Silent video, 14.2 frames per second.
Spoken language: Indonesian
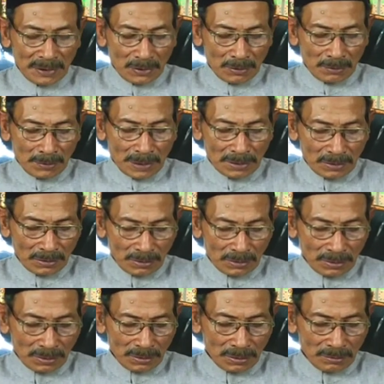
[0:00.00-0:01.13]
minhum
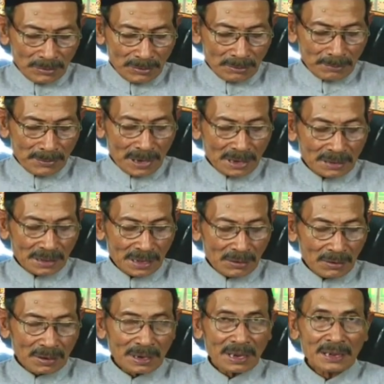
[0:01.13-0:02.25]
sudusu mimma
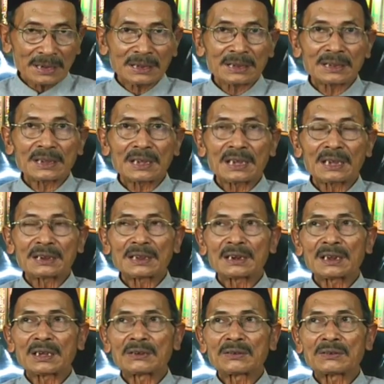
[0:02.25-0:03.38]
taraka in kana
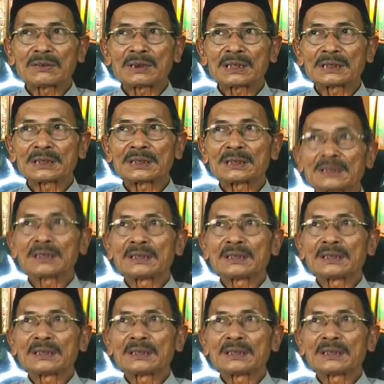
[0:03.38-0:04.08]
lahu waladun